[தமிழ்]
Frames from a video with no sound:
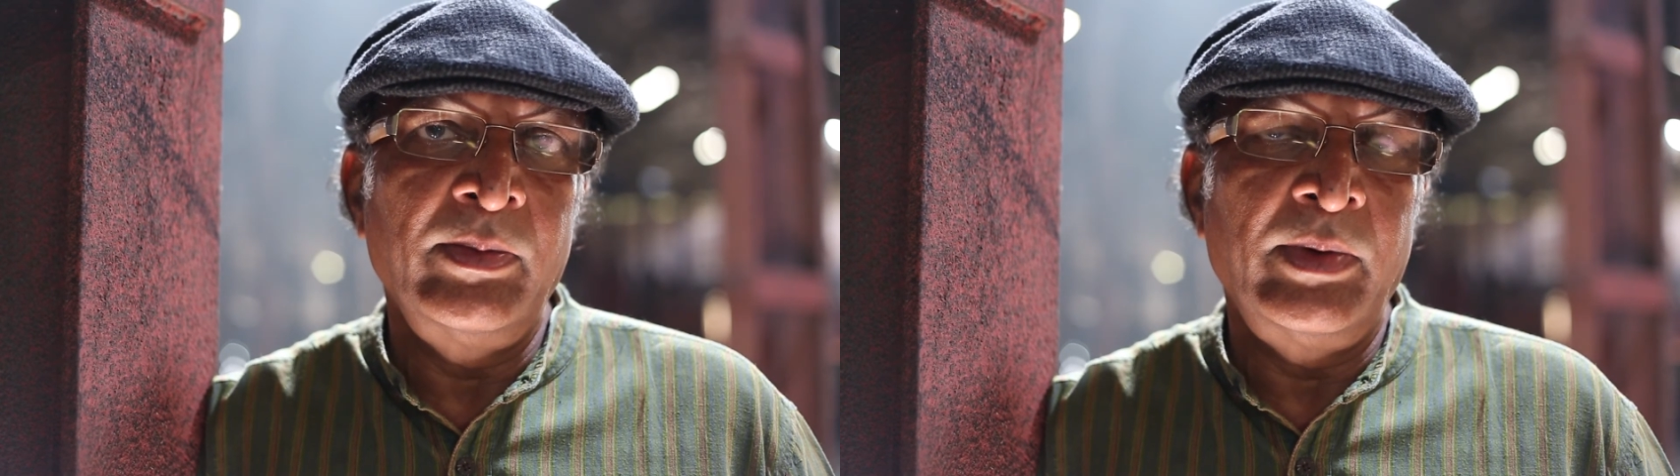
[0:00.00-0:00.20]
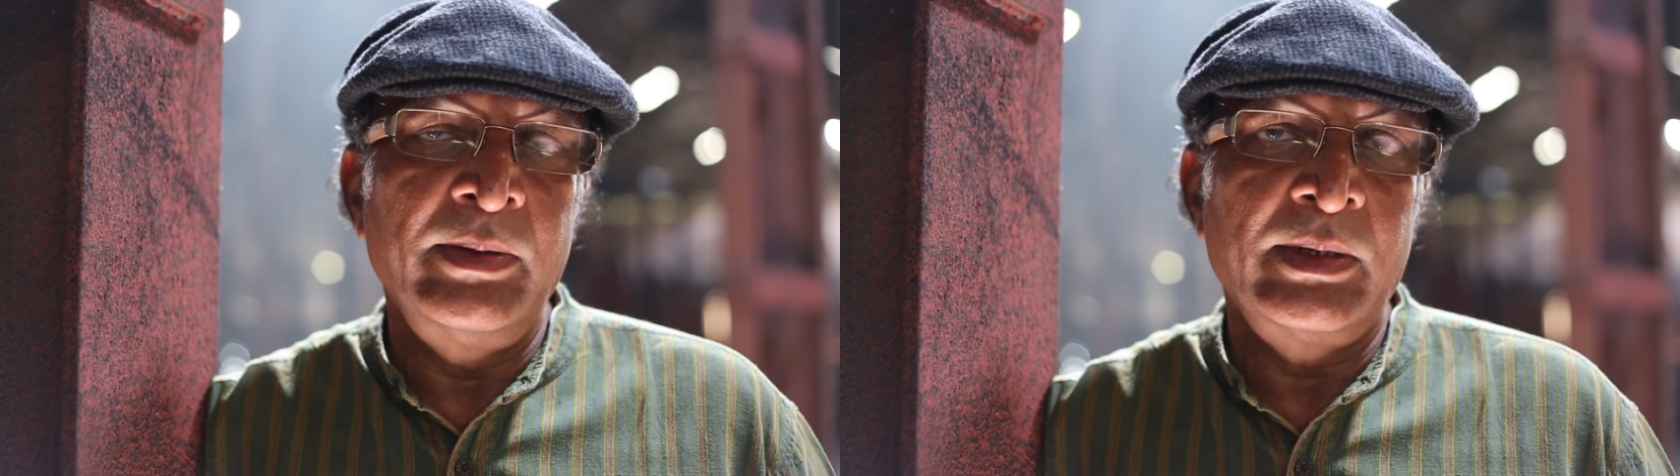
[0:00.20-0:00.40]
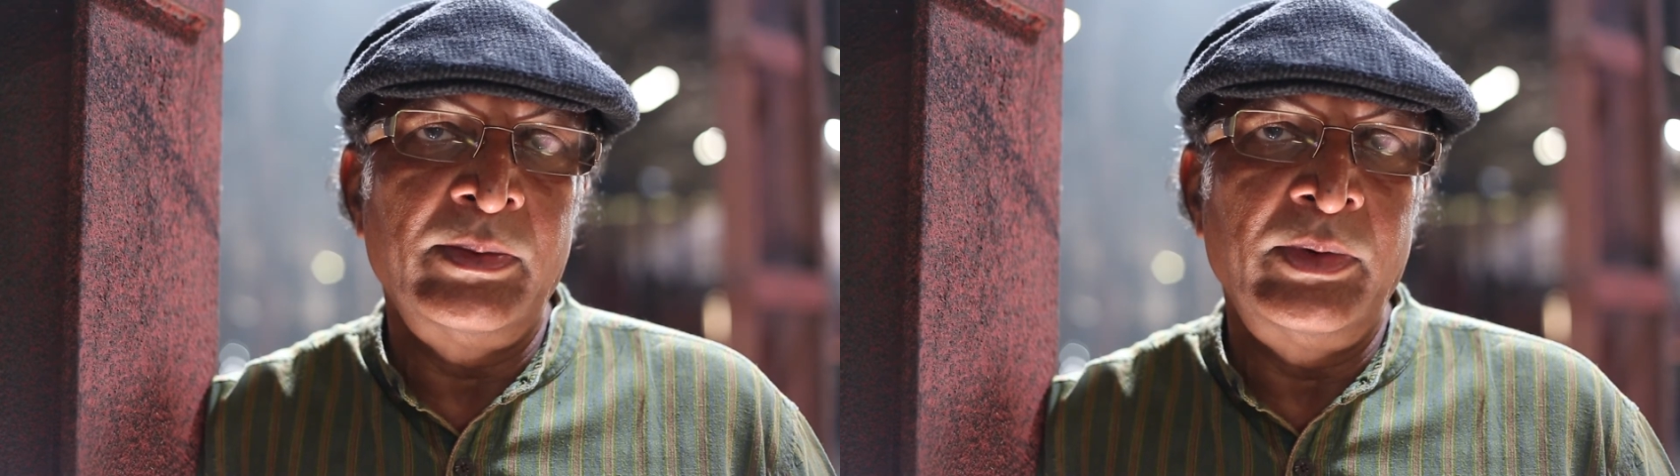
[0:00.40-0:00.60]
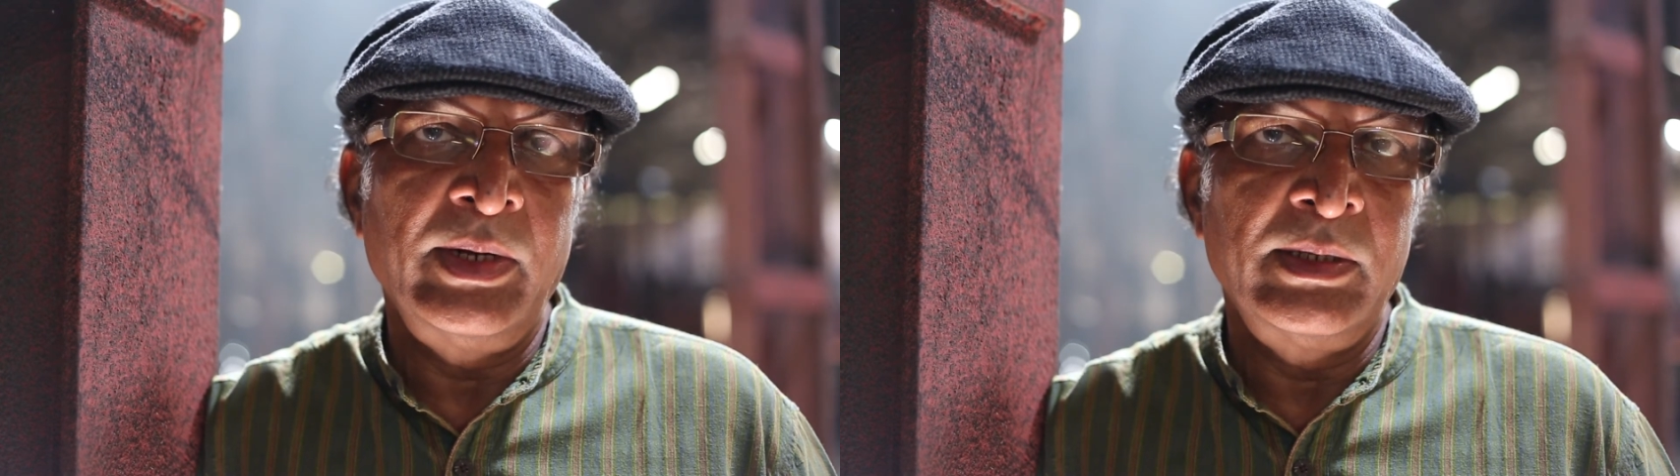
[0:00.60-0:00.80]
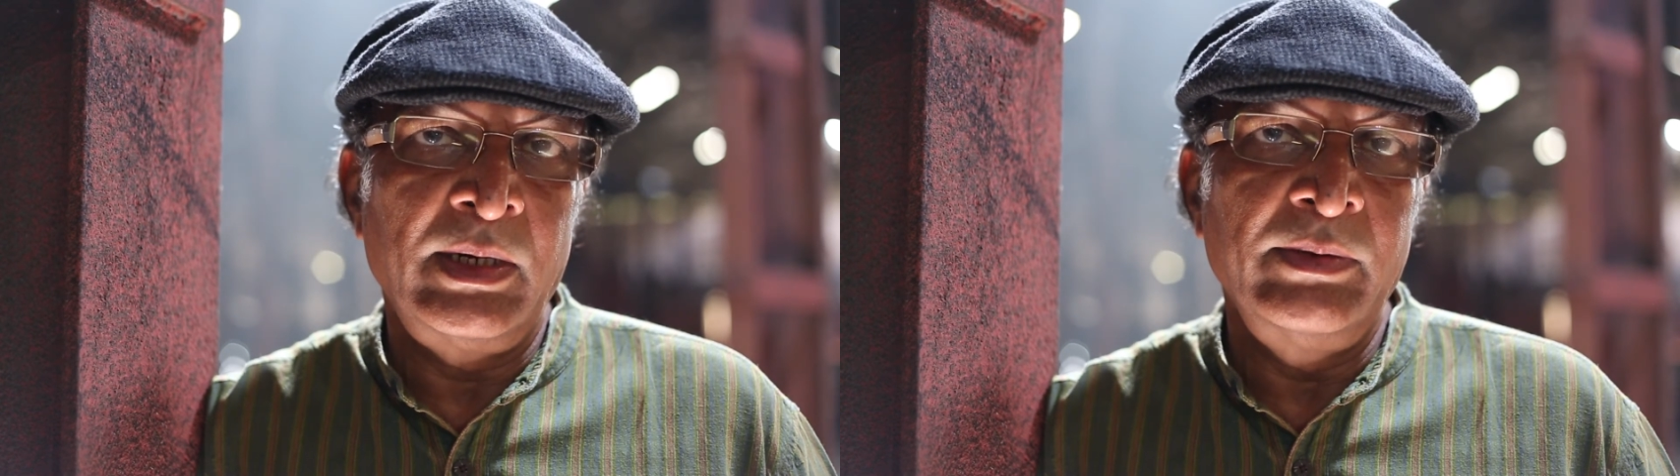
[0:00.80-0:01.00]
அனுமானிக்க
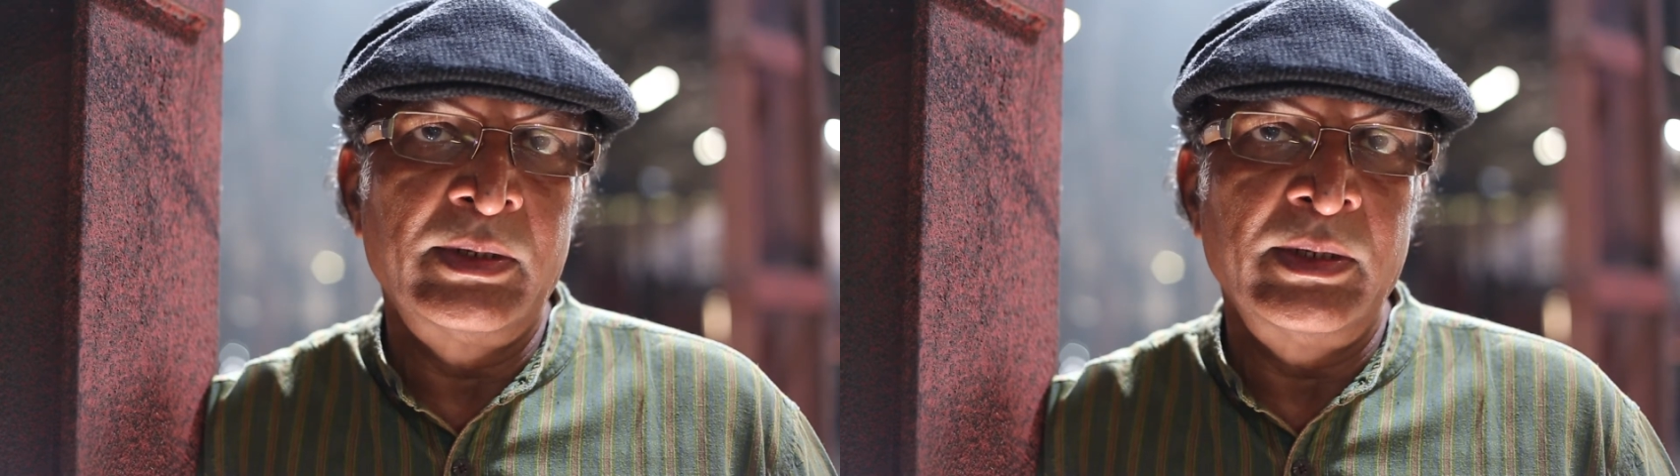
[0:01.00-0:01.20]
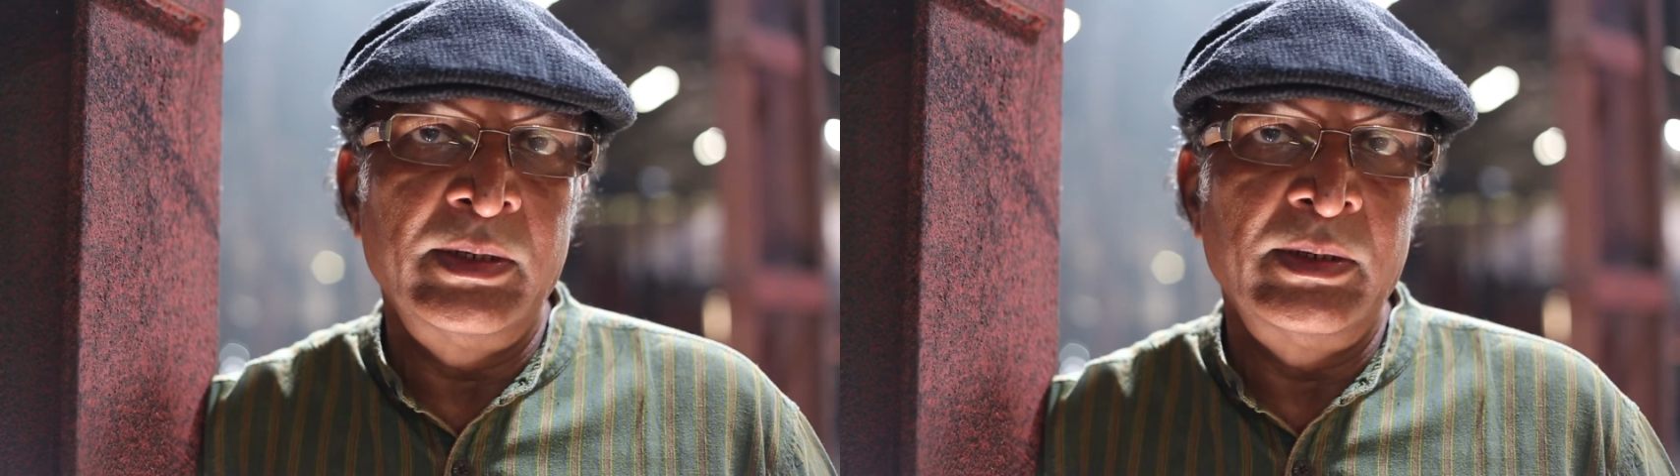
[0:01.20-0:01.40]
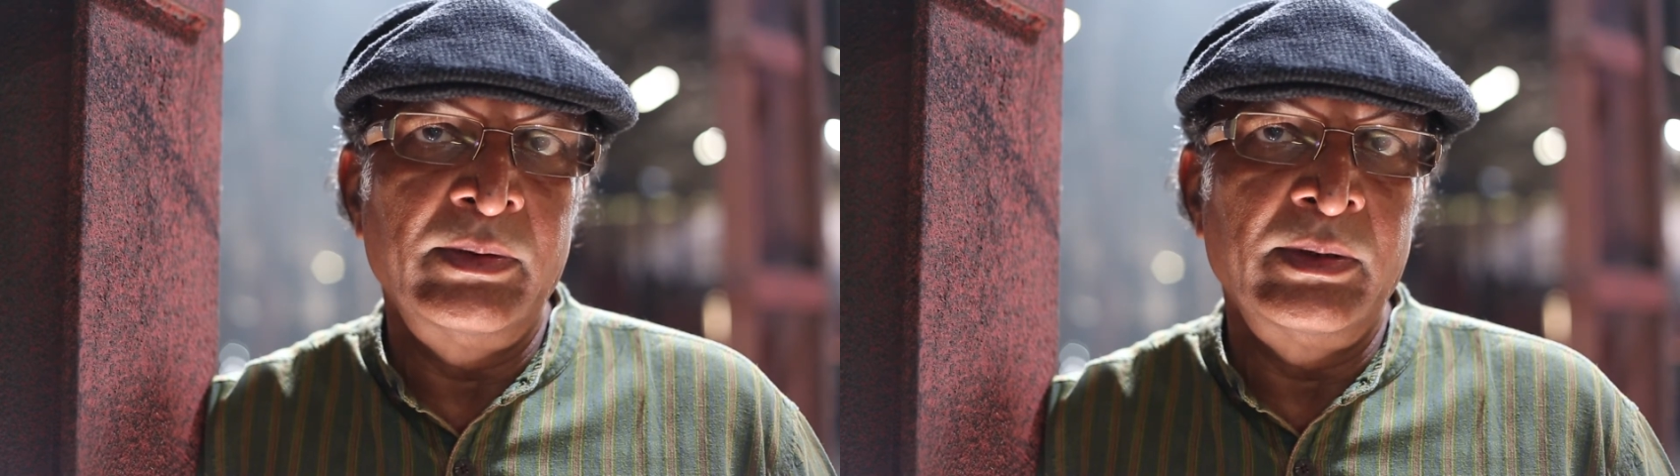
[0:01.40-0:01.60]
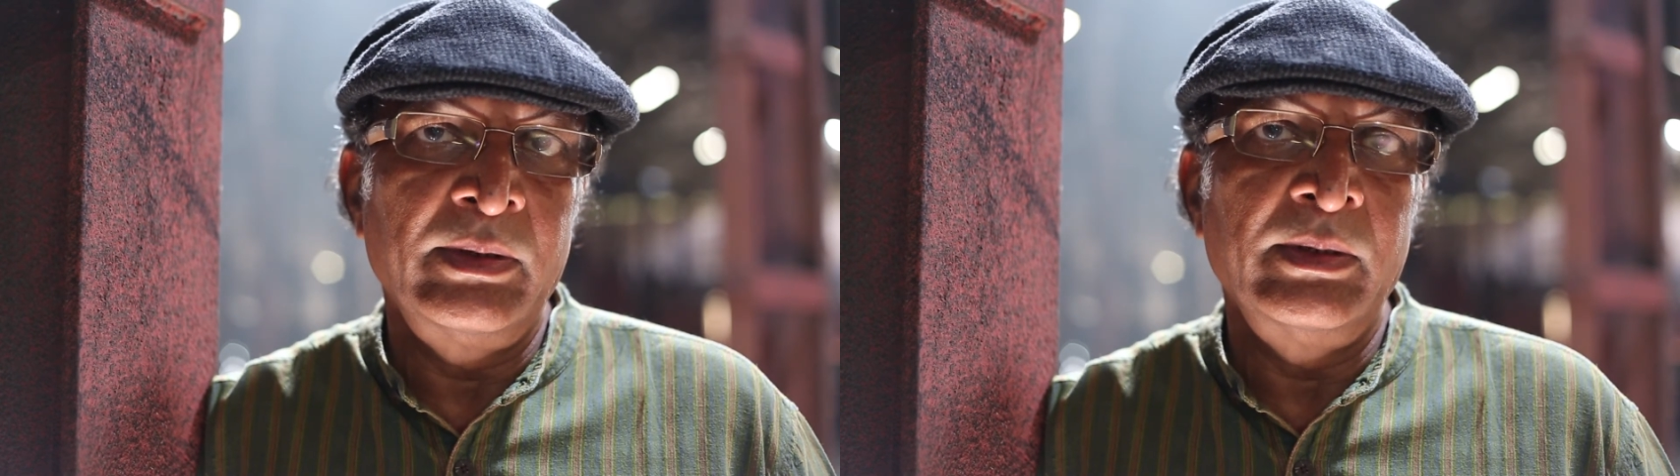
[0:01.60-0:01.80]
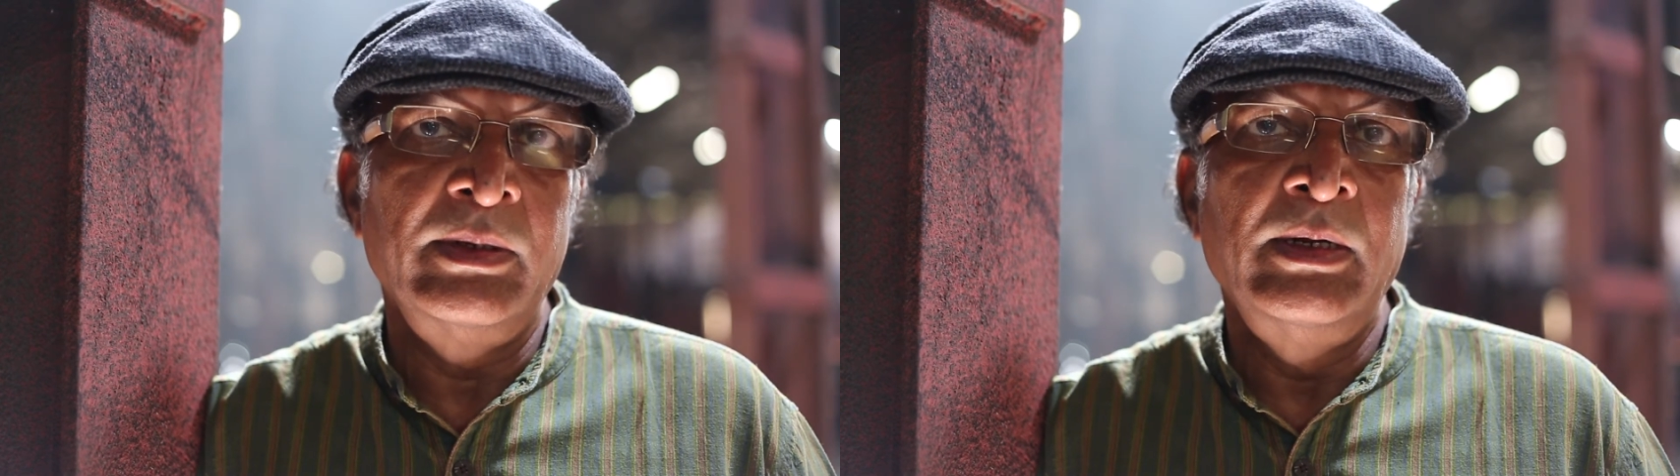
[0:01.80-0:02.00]
முடியாத அளவுக்கு ஒரு